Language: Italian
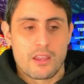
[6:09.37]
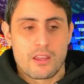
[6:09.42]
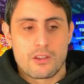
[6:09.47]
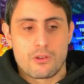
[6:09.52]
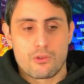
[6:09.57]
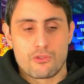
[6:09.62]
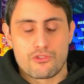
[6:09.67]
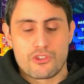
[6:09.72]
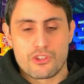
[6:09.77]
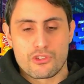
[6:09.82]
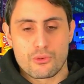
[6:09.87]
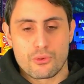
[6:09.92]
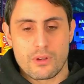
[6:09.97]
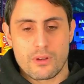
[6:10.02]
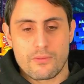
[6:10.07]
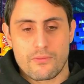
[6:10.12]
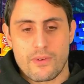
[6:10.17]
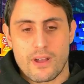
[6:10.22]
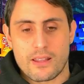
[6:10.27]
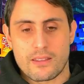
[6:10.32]
Non ci sono
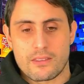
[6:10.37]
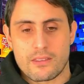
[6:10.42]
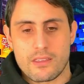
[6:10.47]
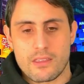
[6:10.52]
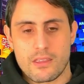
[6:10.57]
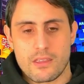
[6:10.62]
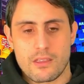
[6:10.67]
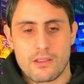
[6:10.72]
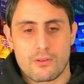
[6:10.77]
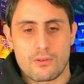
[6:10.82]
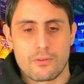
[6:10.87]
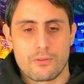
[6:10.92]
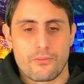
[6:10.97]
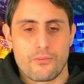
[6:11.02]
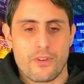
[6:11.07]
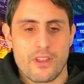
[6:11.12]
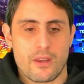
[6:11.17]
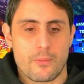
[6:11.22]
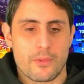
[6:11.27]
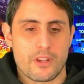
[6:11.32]
infatti
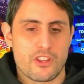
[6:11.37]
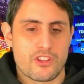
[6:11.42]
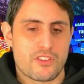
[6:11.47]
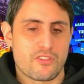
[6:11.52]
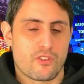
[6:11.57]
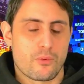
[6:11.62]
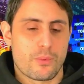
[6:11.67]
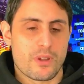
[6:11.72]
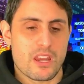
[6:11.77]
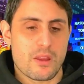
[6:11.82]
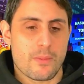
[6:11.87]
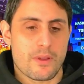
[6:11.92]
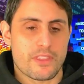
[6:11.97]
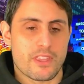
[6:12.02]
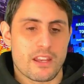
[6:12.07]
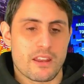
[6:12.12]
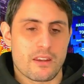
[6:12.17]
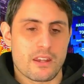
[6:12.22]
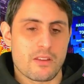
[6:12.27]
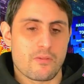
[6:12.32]
conferme, dicevo prima,
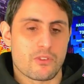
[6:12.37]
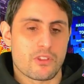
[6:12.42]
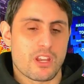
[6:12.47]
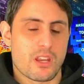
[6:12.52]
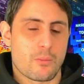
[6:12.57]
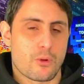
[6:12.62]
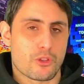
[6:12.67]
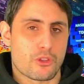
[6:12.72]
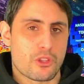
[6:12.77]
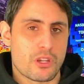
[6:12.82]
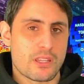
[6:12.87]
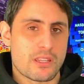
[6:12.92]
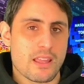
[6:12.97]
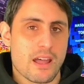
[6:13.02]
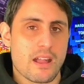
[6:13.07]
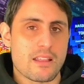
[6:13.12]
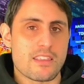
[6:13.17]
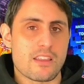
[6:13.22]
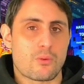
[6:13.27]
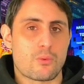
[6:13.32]
dell'arrivo delle moto in
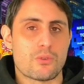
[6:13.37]
Italia,